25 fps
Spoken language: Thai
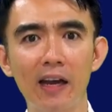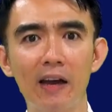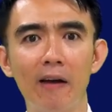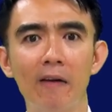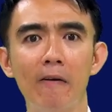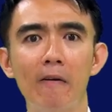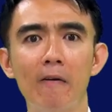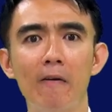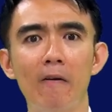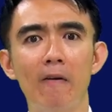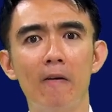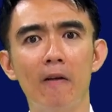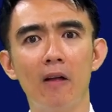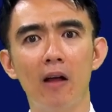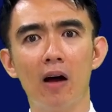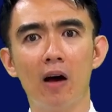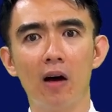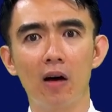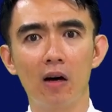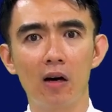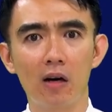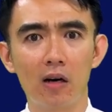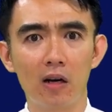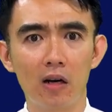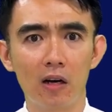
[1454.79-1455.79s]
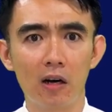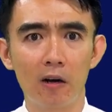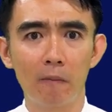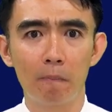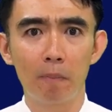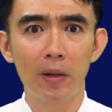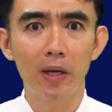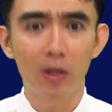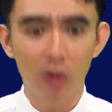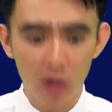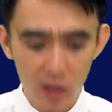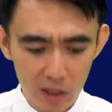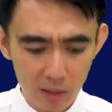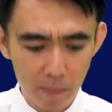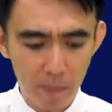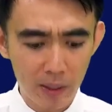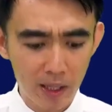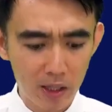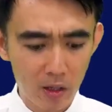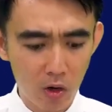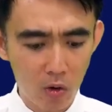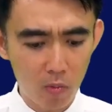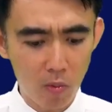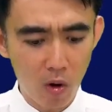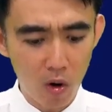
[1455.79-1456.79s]
ยพี่น้องจำเป็น
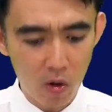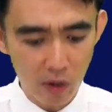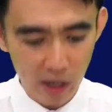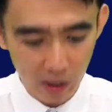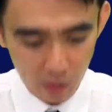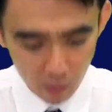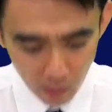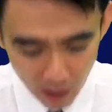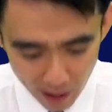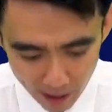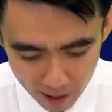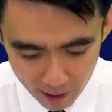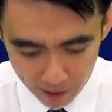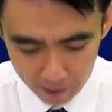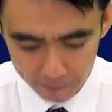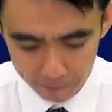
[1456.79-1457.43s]
ต้องมองเห็นว่า